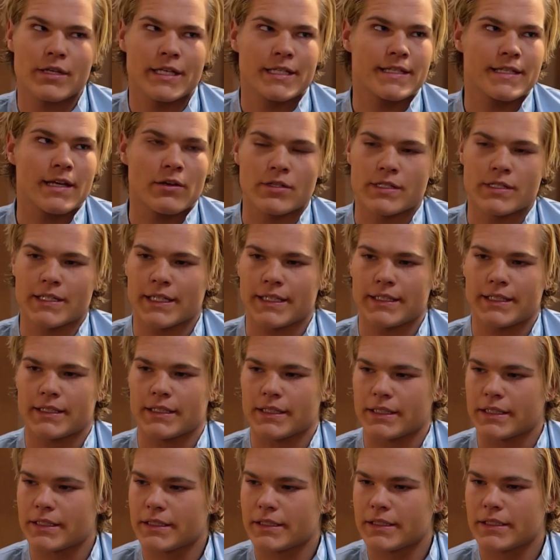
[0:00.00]
du nichts ausrichten.
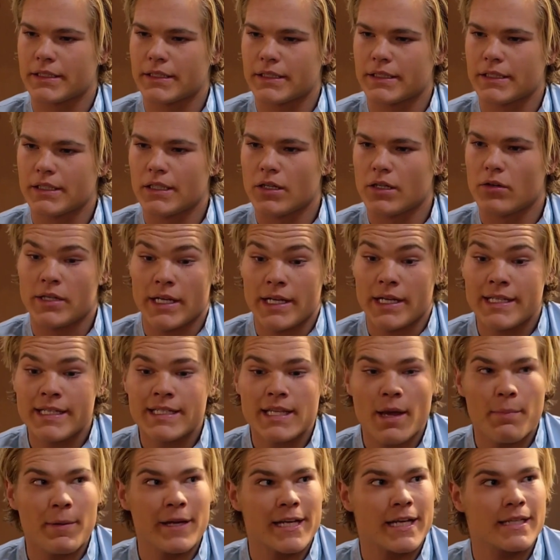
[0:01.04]
Und
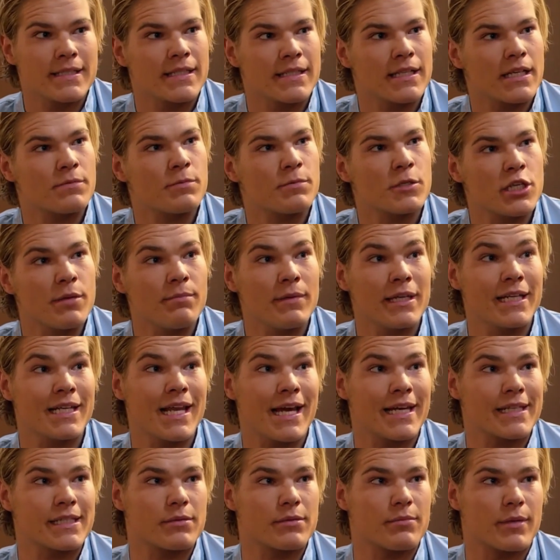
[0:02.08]
Elisabeth hat sich das bestimmt nicht
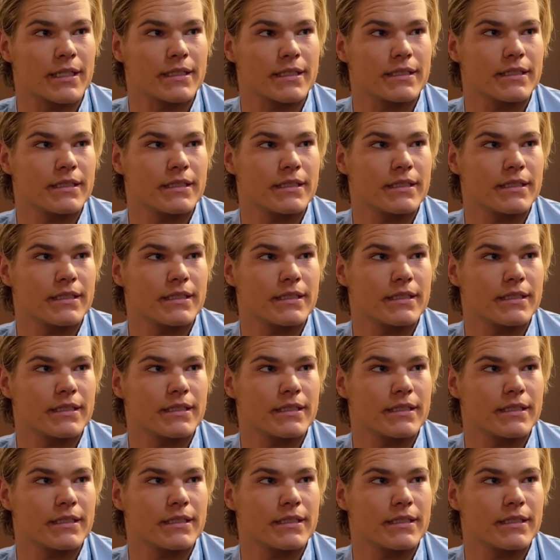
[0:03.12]
leicht gemacht.